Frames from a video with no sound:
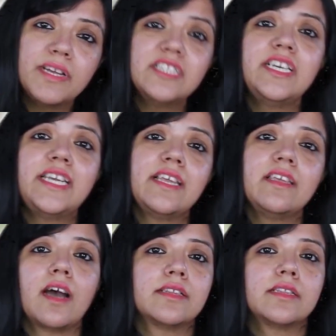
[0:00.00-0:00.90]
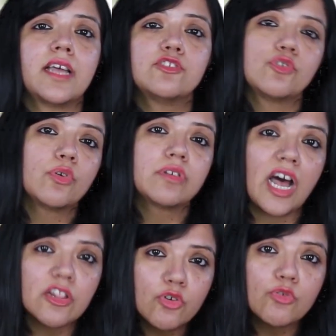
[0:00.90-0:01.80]
बिंज ईटिंग की आदत है जो लोग
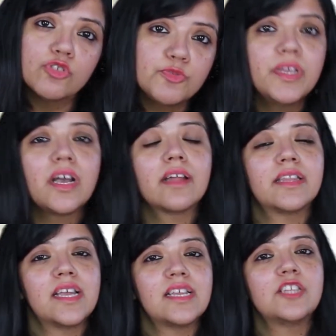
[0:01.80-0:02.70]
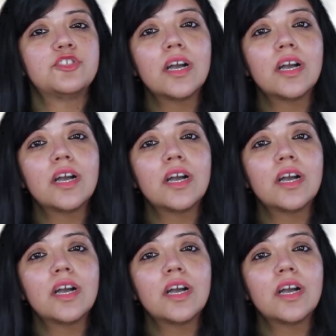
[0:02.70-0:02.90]
रात को कुछ भी खाते हैं या